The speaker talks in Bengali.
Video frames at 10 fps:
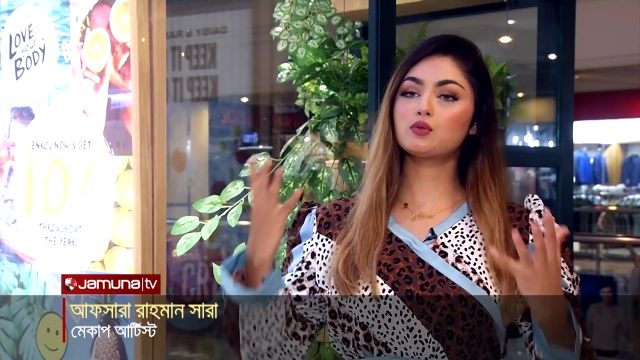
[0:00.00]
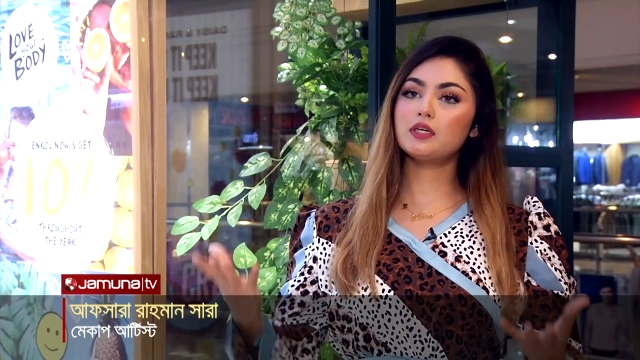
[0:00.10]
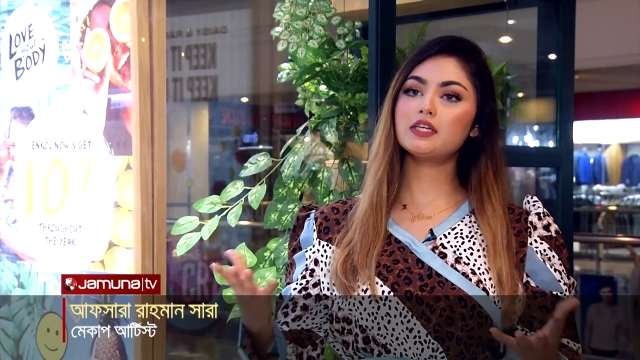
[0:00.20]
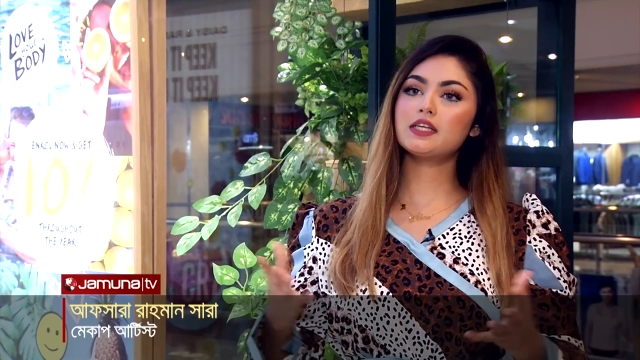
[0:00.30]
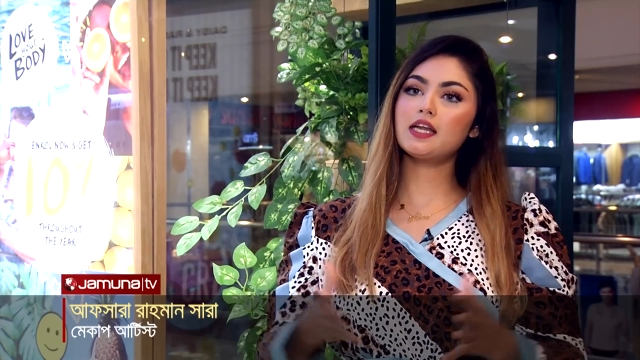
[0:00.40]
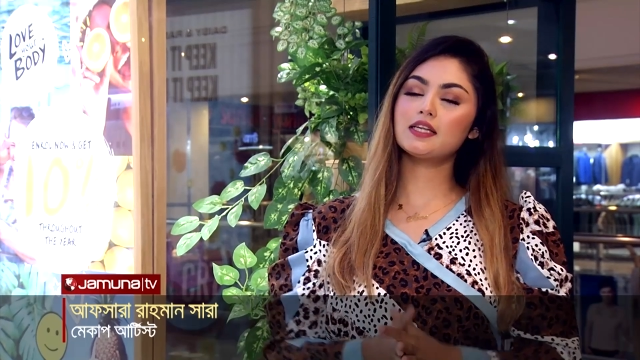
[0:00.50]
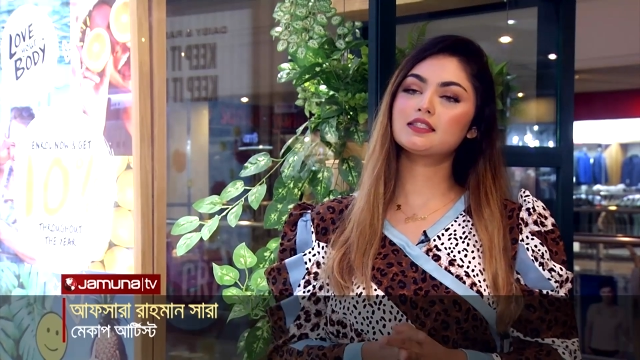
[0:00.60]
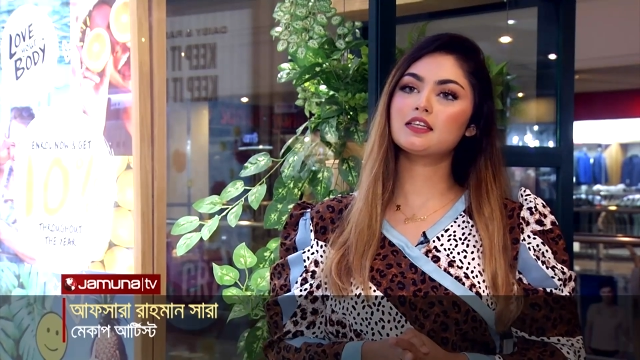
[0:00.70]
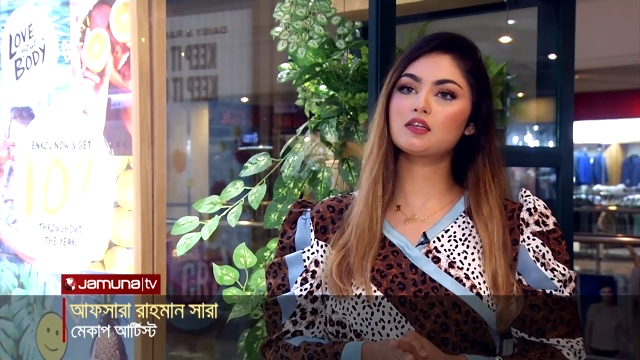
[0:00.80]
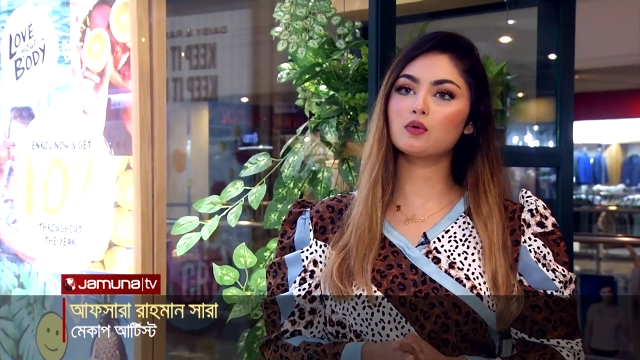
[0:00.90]
চুলের যে
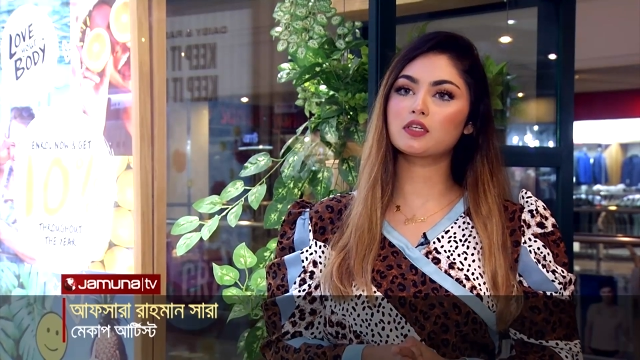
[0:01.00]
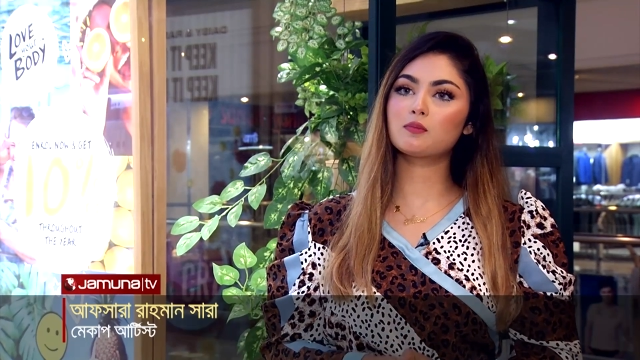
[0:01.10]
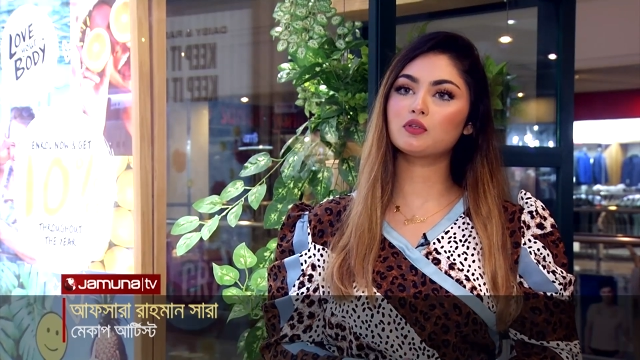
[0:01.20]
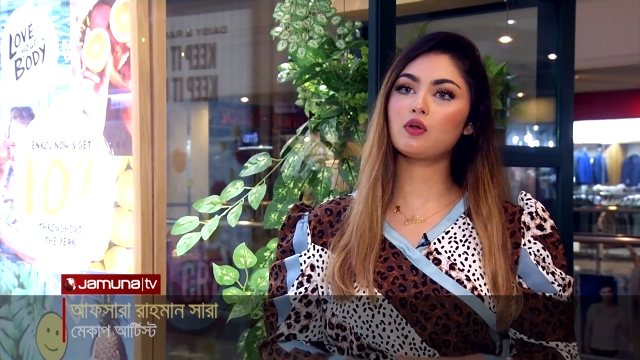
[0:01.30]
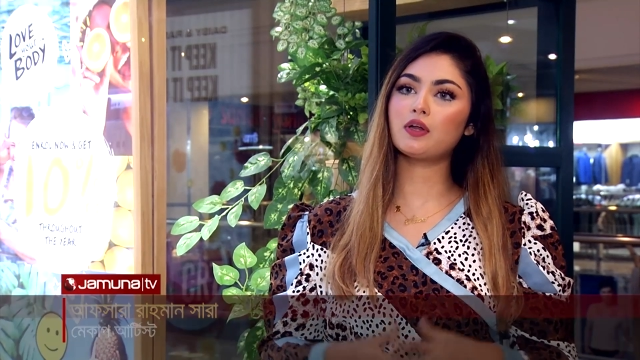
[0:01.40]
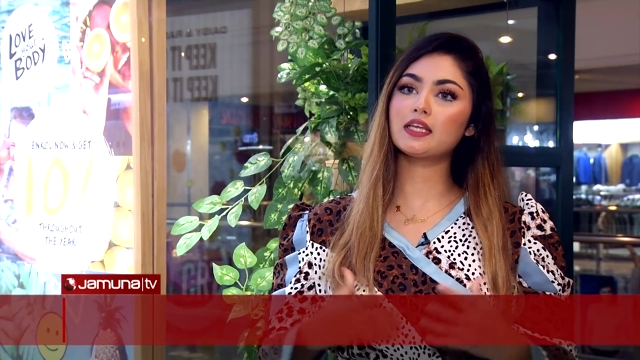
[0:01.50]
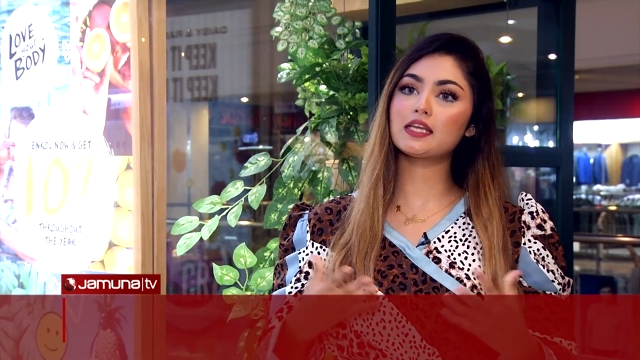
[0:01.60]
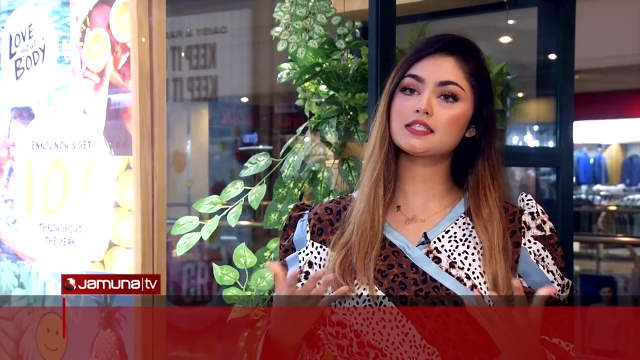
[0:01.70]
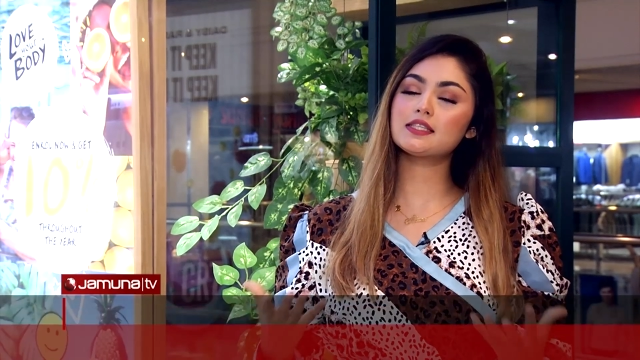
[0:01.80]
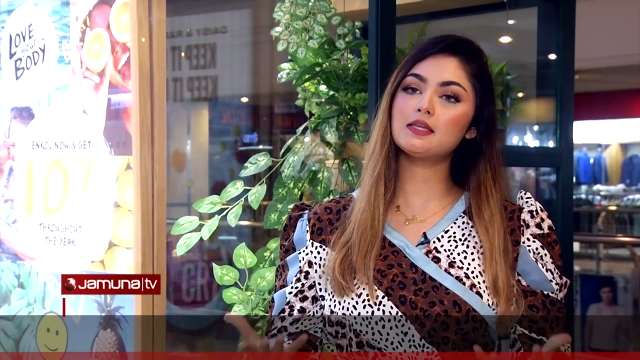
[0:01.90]
হেয়ারস্টাইলটা ওটার মধ্যে
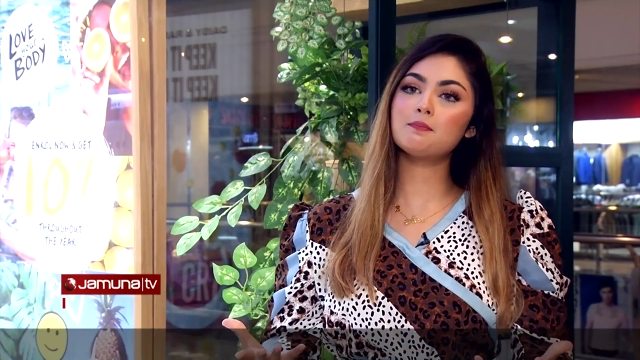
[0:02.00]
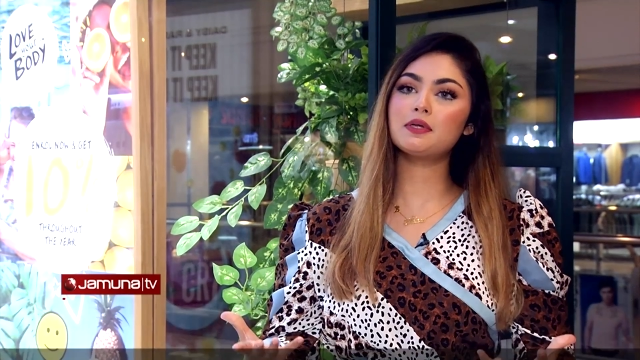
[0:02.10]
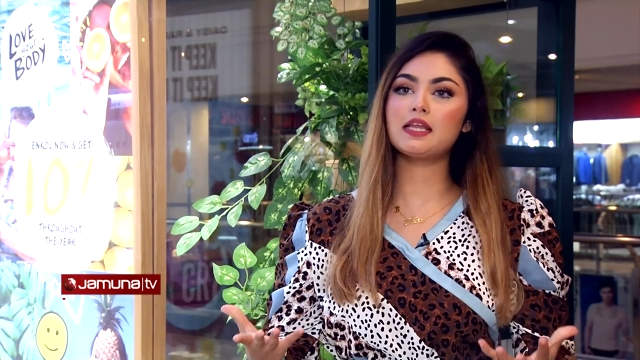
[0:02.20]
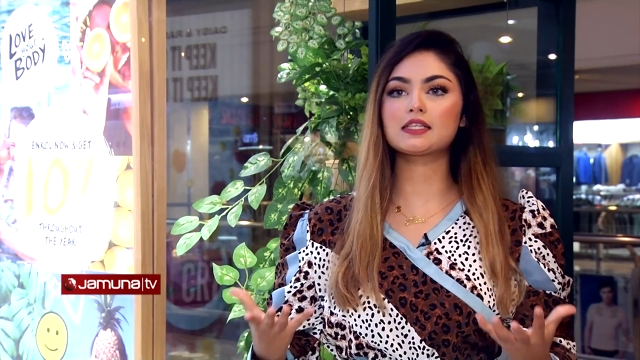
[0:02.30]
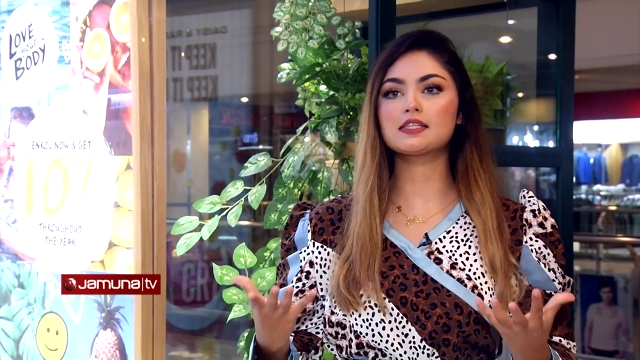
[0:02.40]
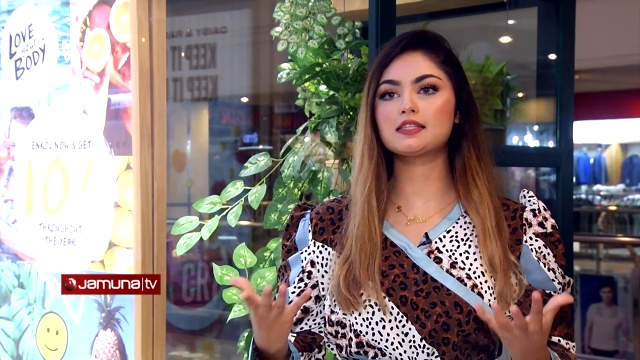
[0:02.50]
অনেকে চেয়ে সিম্পল একটা